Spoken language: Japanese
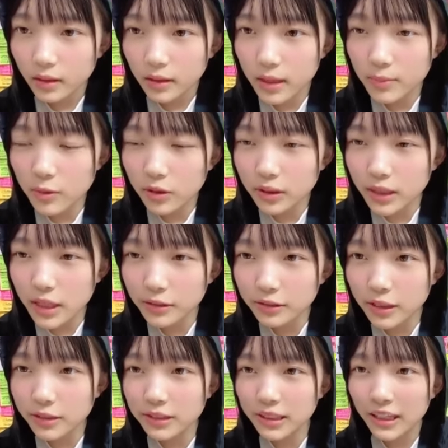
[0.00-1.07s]

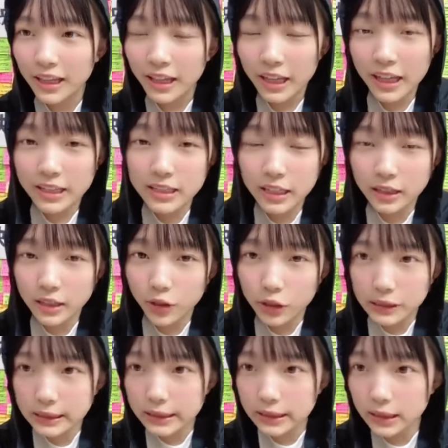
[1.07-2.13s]
レモンタルタルえ、絶対美味
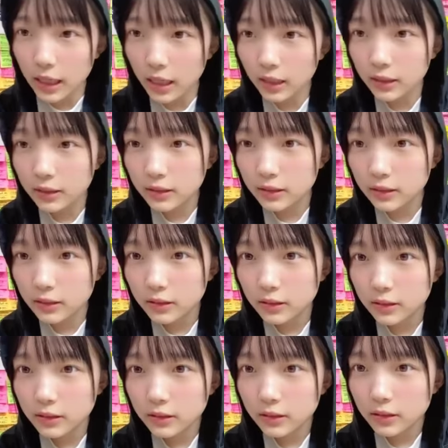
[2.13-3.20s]
しいじゃん
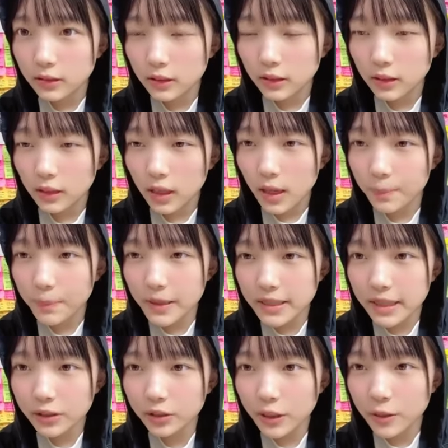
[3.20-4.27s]

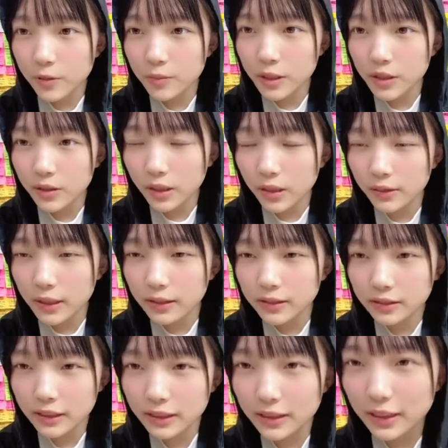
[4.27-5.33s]
ハッピーセット頼むリオ可愛く
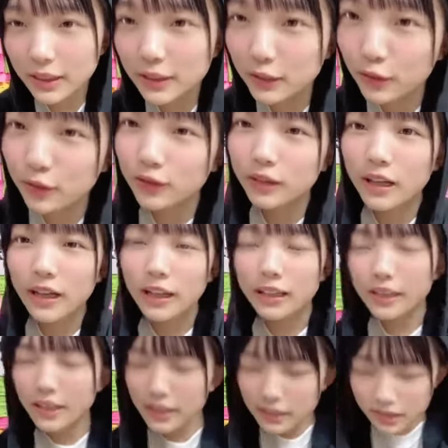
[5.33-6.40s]
て好き。そう。
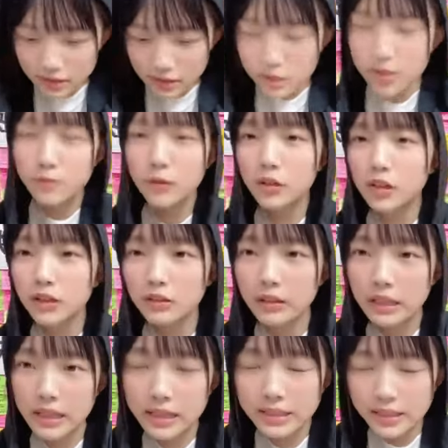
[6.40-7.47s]
いつもリオ
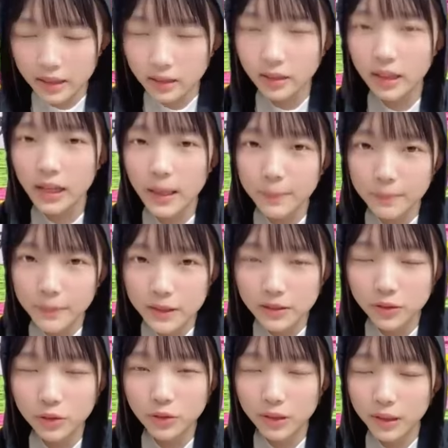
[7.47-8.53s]
はね、絶対
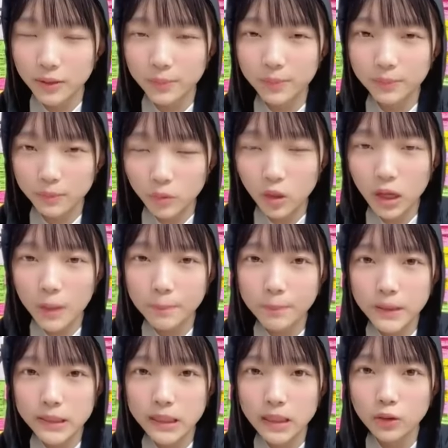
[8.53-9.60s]
ハッピーセットなんよ。もう
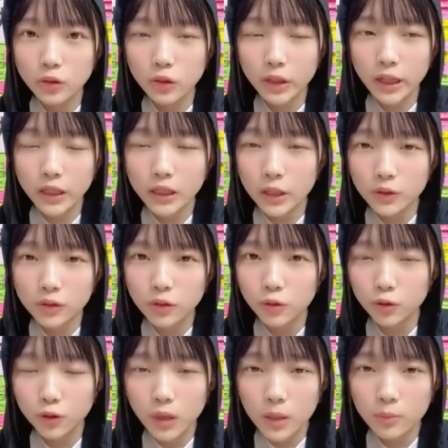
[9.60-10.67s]
ハッピーセット以外頼んだこ
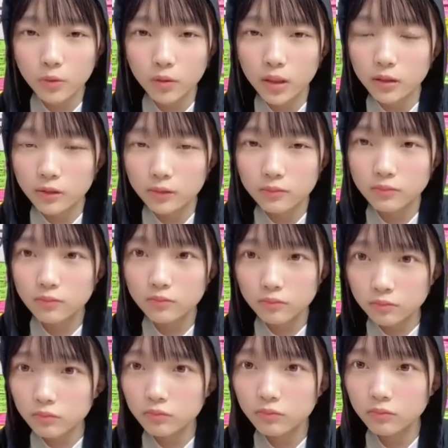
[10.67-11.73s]
とないもん、リオ。
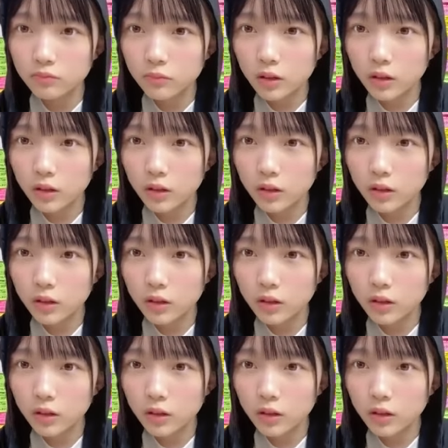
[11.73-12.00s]
うん。